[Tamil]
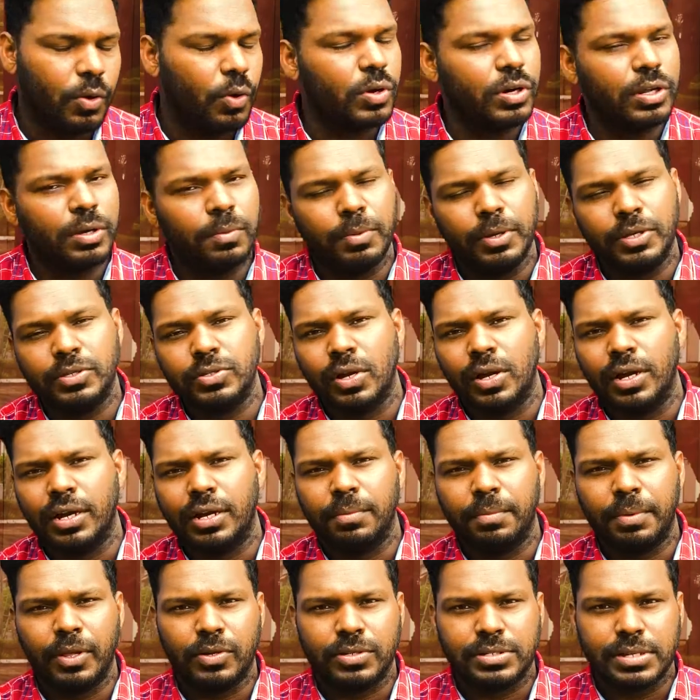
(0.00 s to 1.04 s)
கோர்ட்டுக்கு போய் சொல்லிட்டு
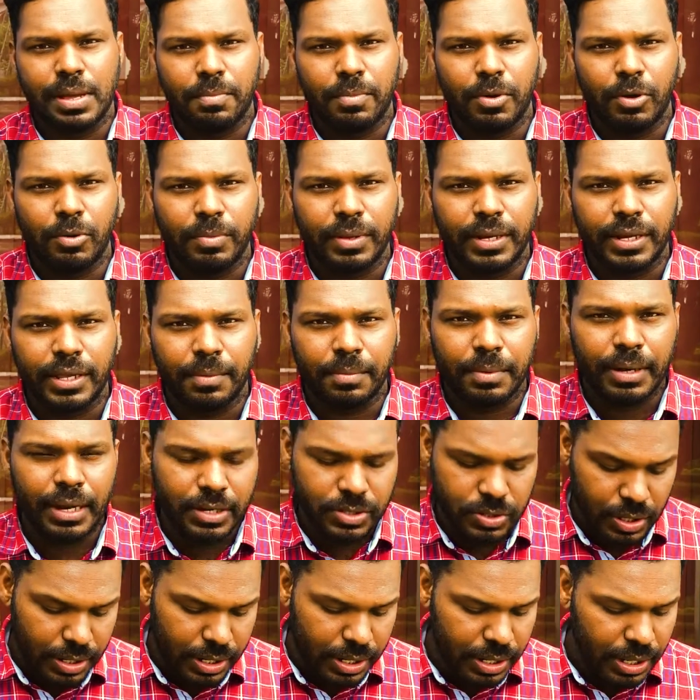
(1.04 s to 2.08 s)
இப்படி ஒரு சம்பவம் இருக்குது
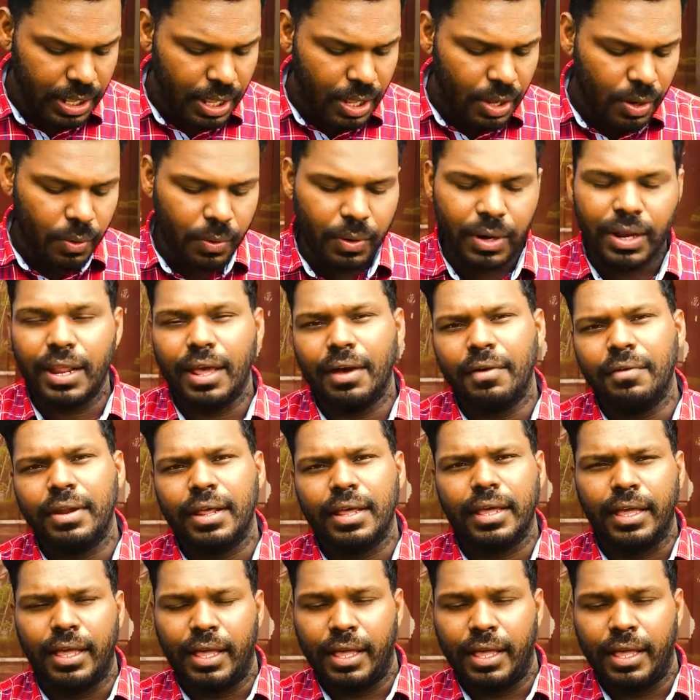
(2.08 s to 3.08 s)
அப்படின்னு சொல்லிட்டு உடனே அவரை